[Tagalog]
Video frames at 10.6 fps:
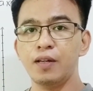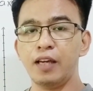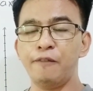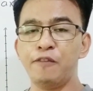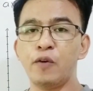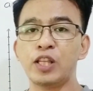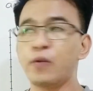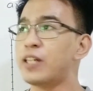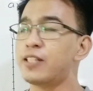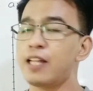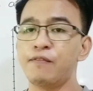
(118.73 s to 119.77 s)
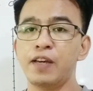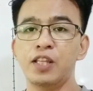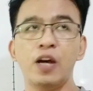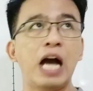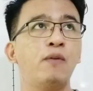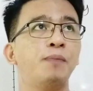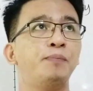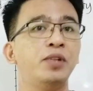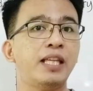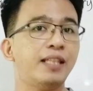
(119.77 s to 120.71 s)
If you want to watch that video, I will
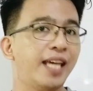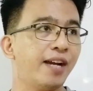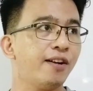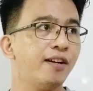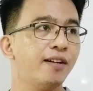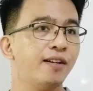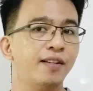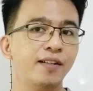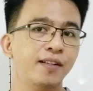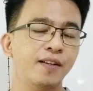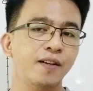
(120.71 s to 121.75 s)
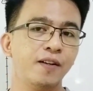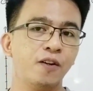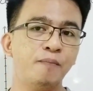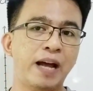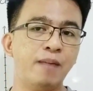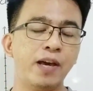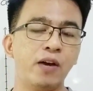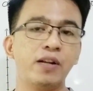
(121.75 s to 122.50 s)
put it here kung paano ba yung